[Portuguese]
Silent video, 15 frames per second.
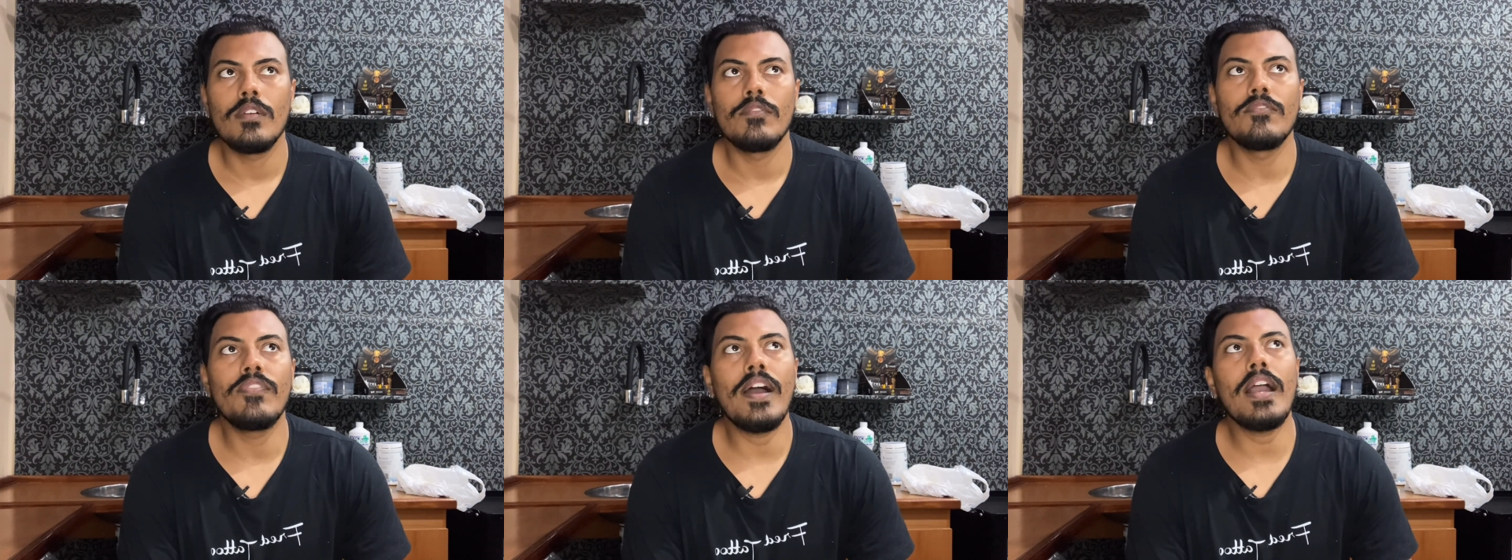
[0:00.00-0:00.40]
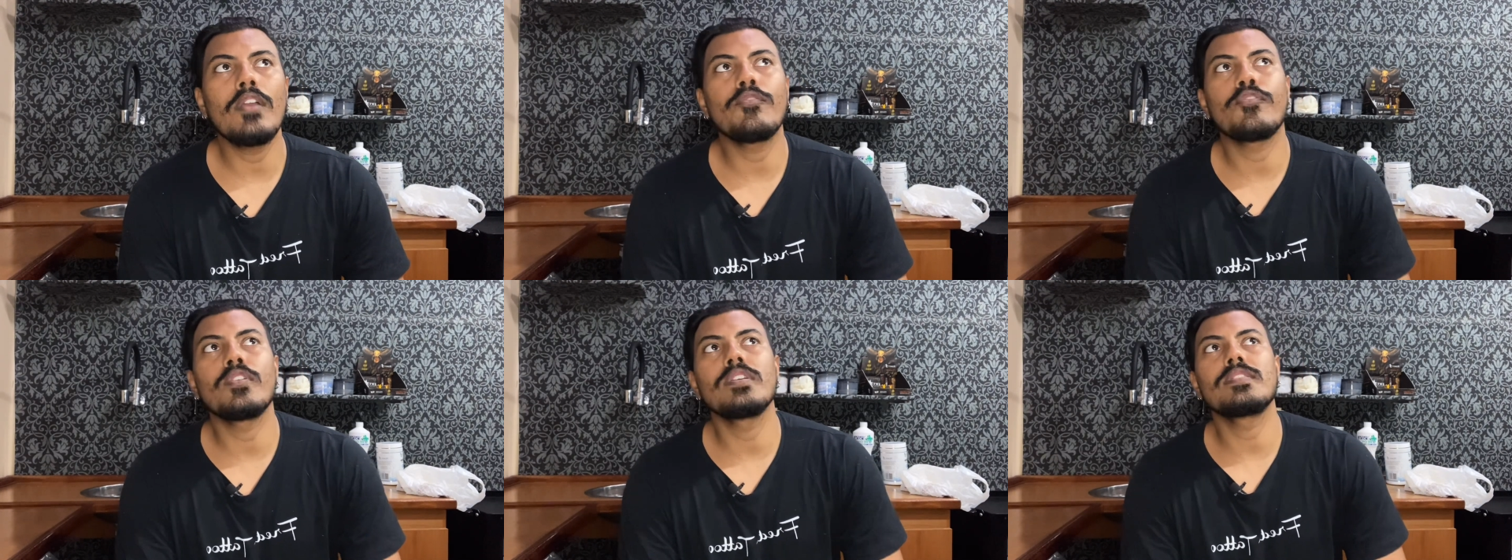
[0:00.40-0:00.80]
vai
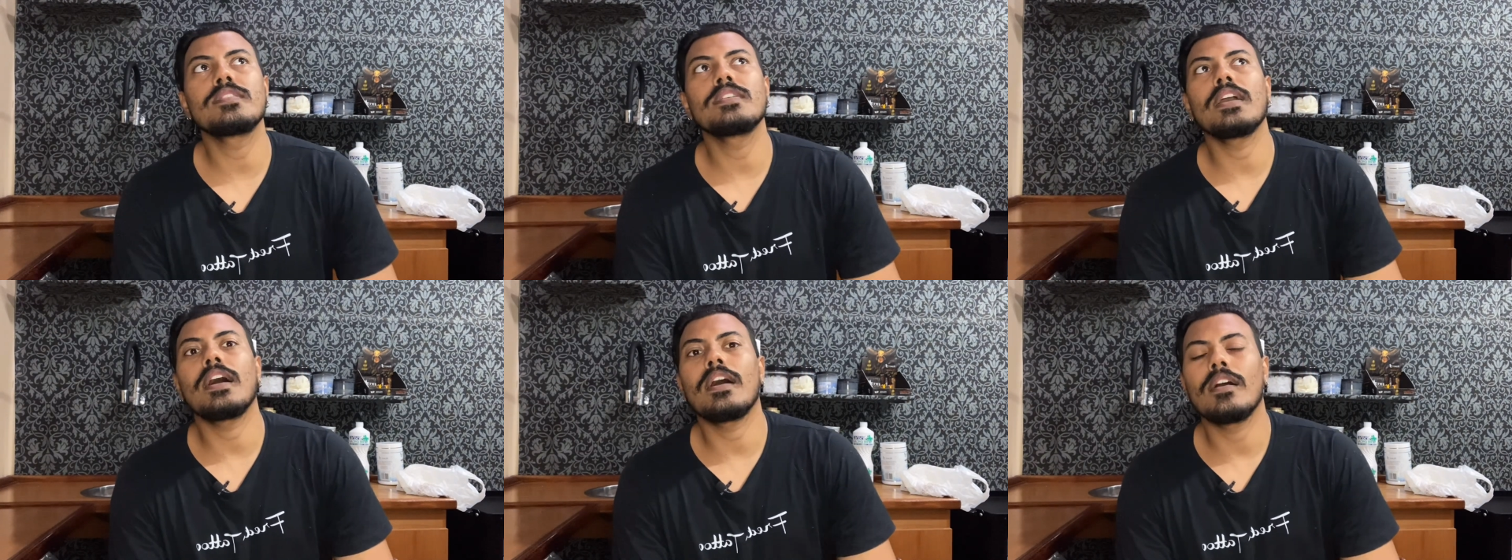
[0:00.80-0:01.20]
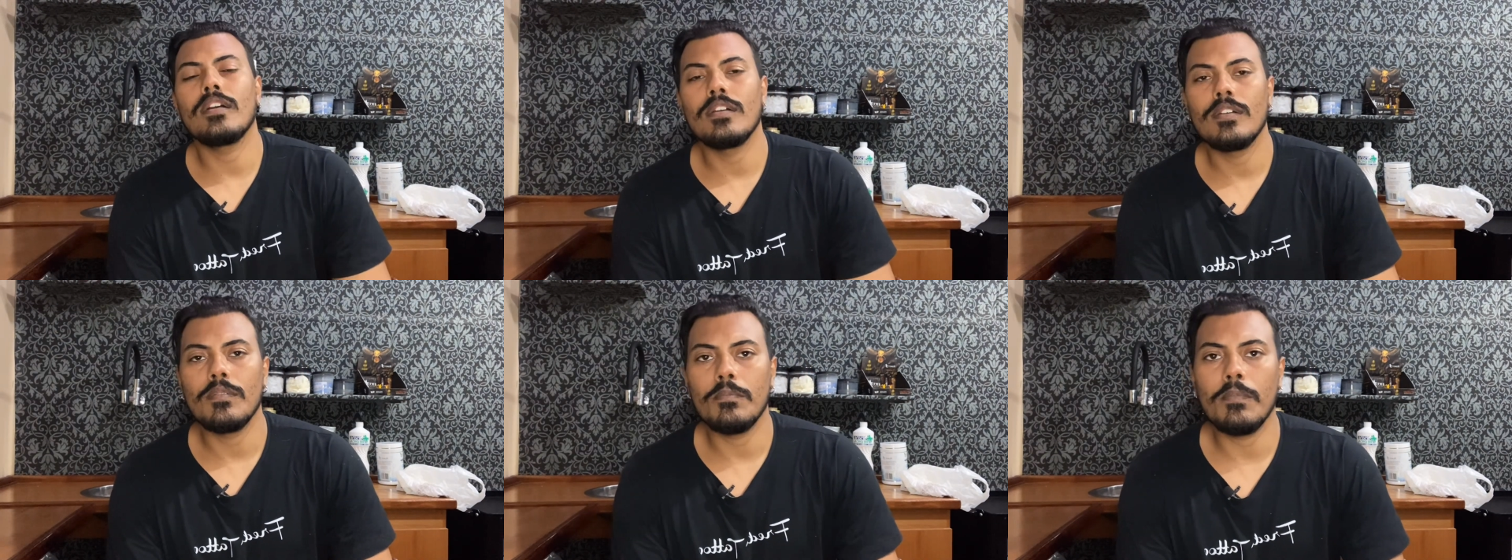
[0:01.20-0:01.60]
influenciar,
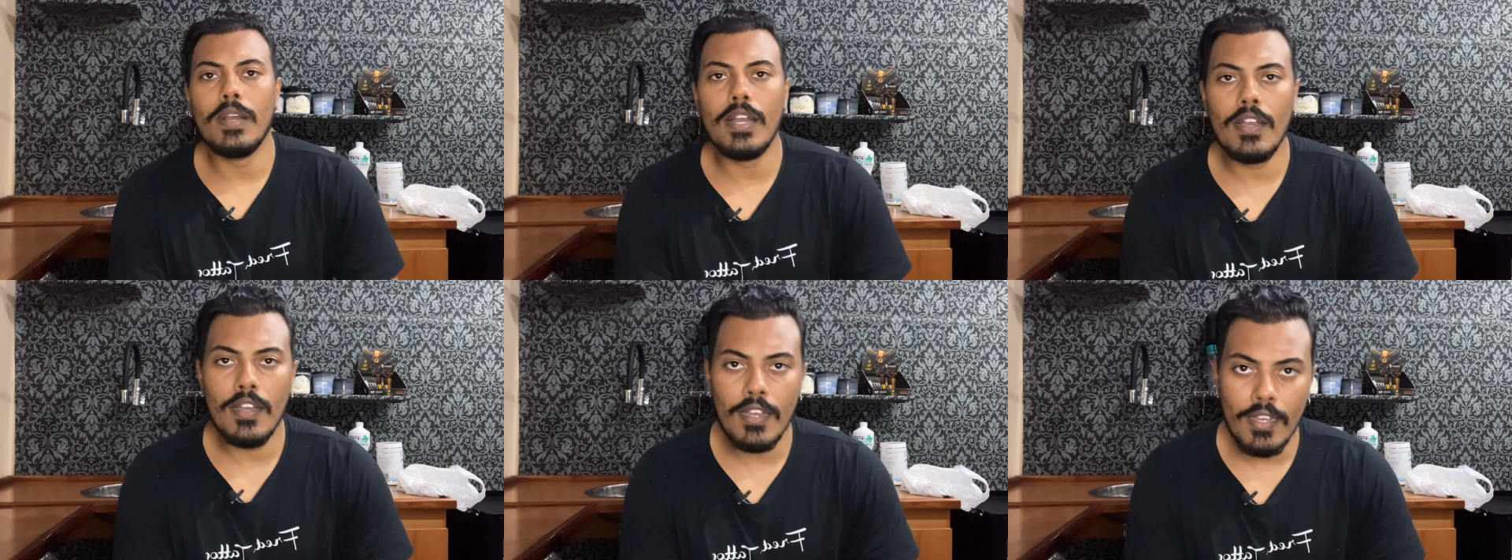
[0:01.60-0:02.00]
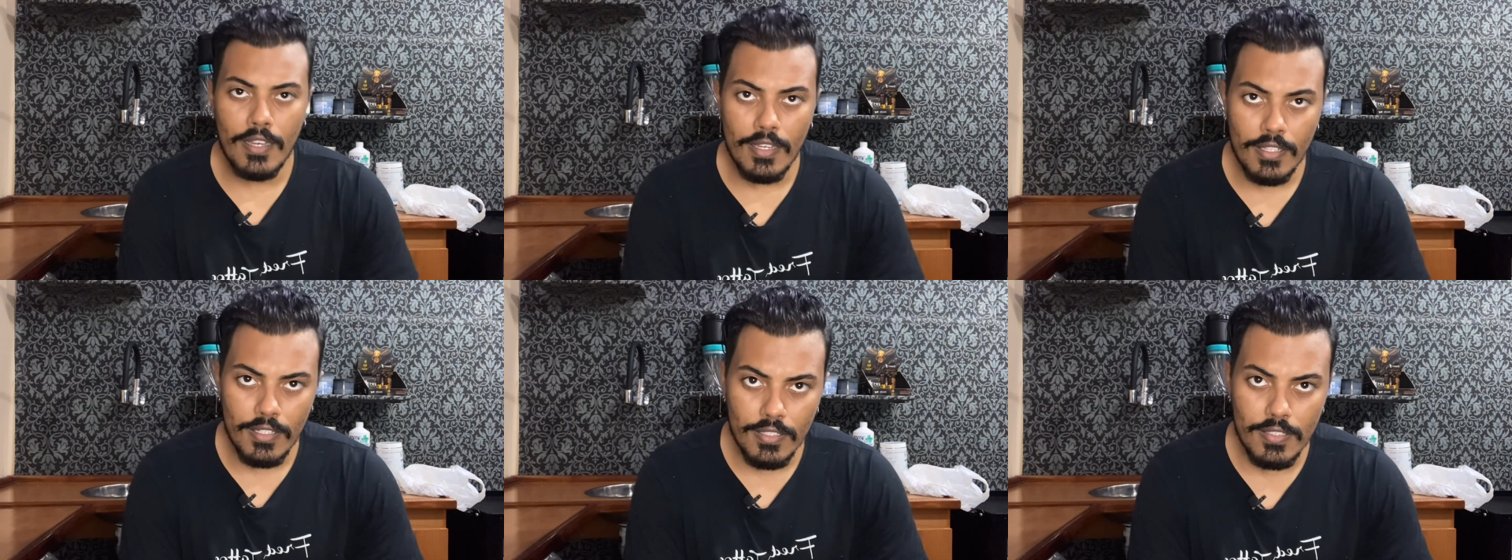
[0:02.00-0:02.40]

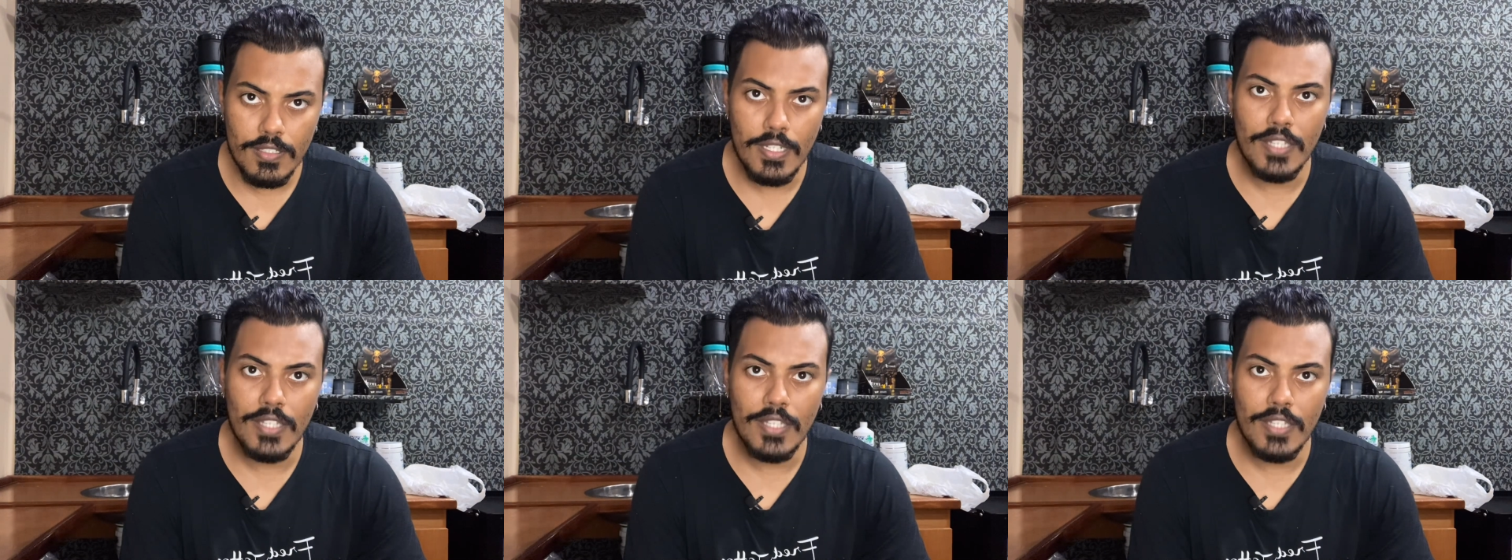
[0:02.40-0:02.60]
mas